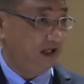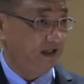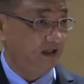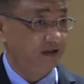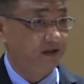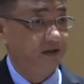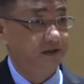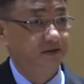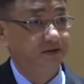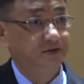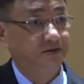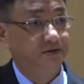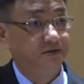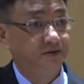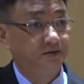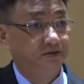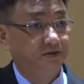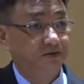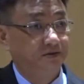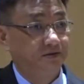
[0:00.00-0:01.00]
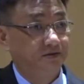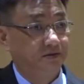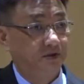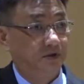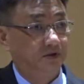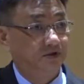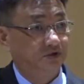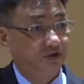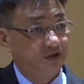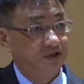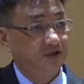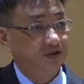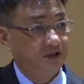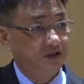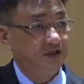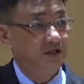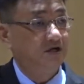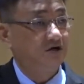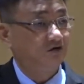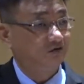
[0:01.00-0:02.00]
来的，啊，所以
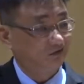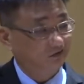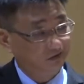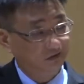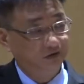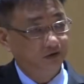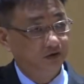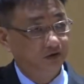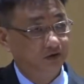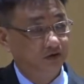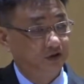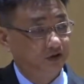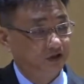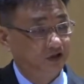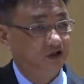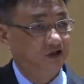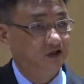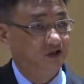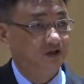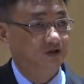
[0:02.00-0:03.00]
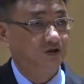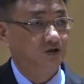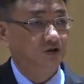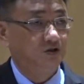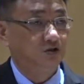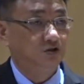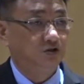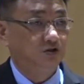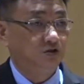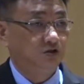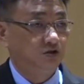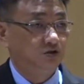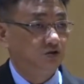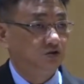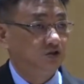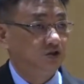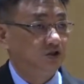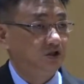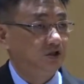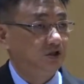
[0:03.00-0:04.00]
你要有一个
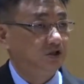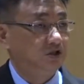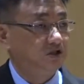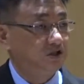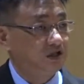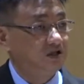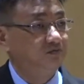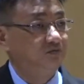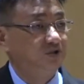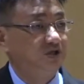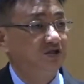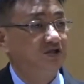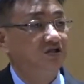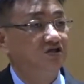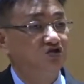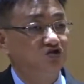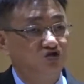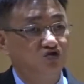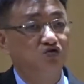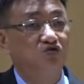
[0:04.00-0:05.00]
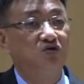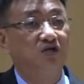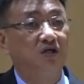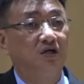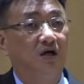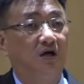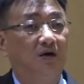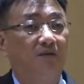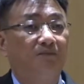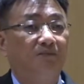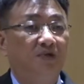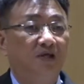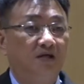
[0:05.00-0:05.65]
特别的注意哈。